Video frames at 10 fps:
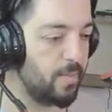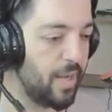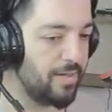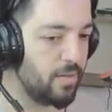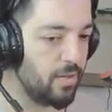
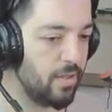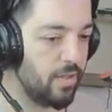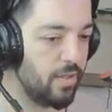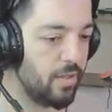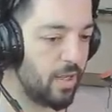Ben
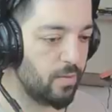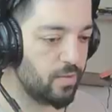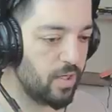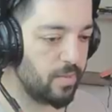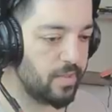e,
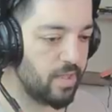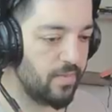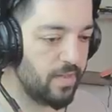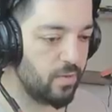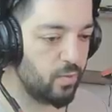hani uzak
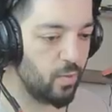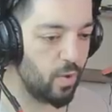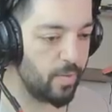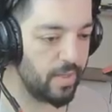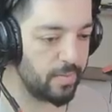mesafede
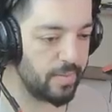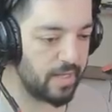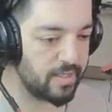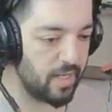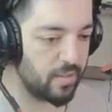
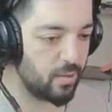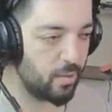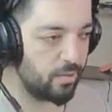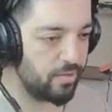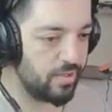görmek biraz
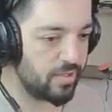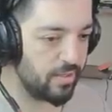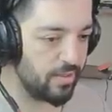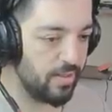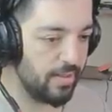daha zor olduğu
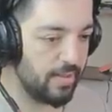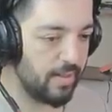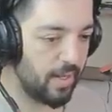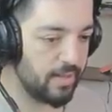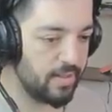için
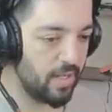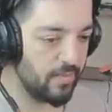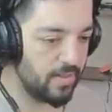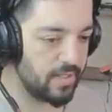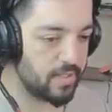
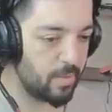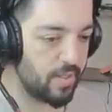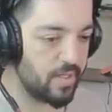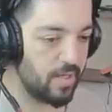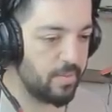hani daha fazla
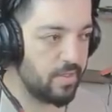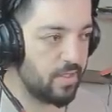zaman